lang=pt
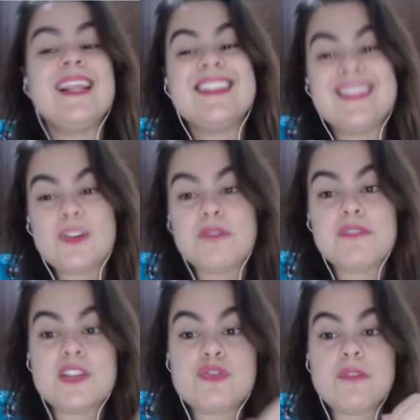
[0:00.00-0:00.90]
No
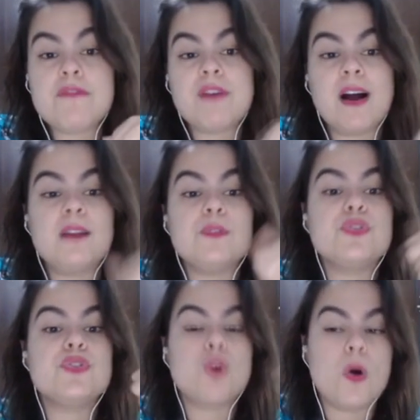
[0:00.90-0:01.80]
vídeo eu falo
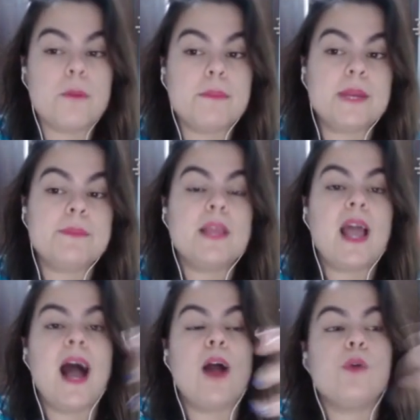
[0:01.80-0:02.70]
sobre
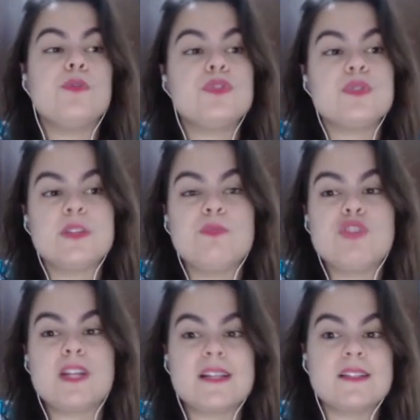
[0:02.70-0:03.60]
a construção
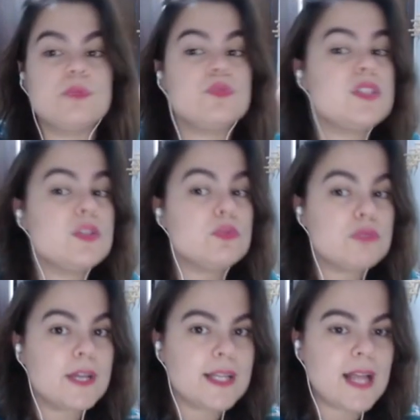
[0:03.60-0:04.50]
de nação no segundo
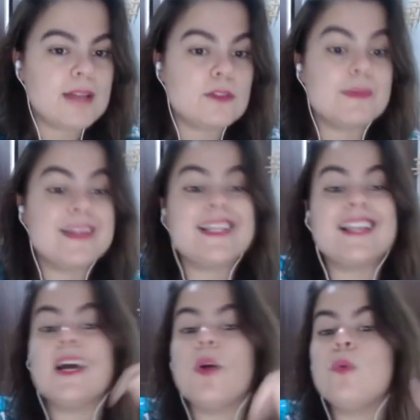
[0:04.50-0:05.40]
reinado, mas
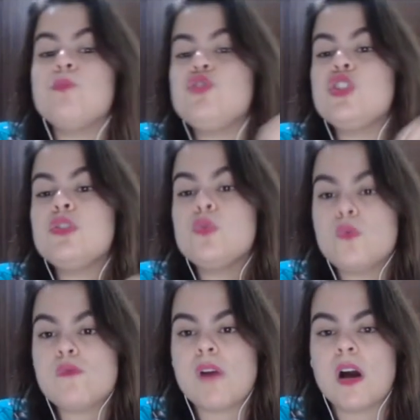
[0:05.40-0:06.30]
ela
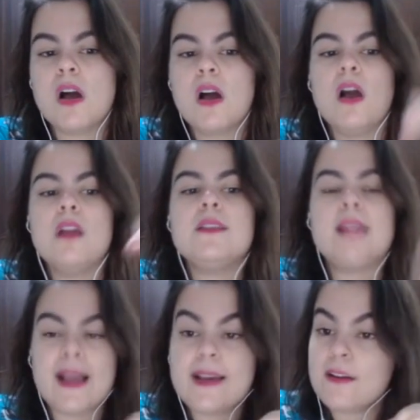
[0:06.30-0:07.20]
continua
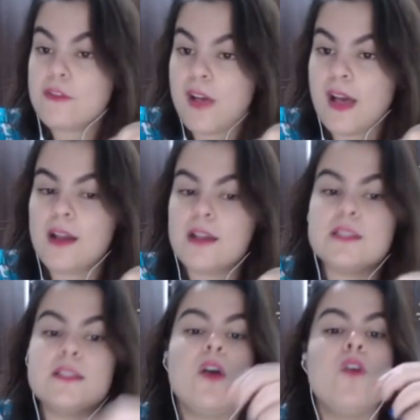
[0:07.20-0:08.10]
na Era
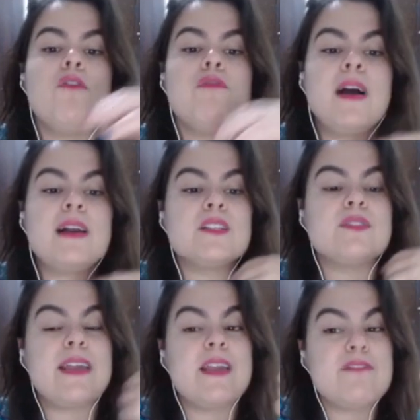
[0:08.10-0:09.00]
Vargas. O Vargas
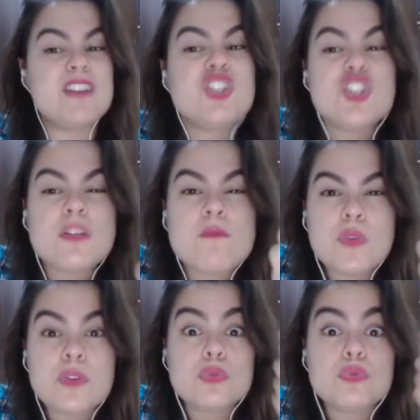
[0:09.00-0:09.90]
vai investir
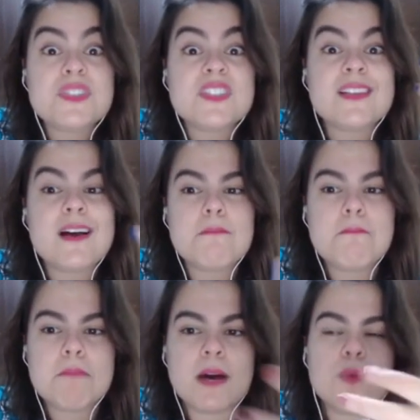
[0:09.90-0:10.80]
muito no
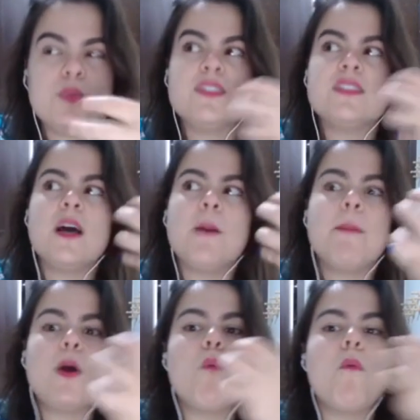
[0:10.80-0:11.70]
samba, o
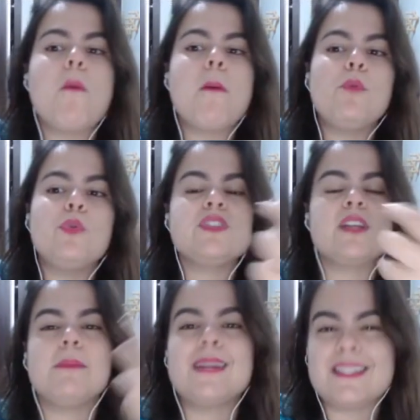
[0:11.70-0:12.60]
samba como uma
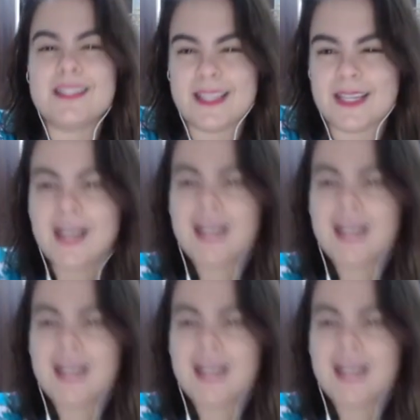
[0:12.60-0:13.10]
música brasileira.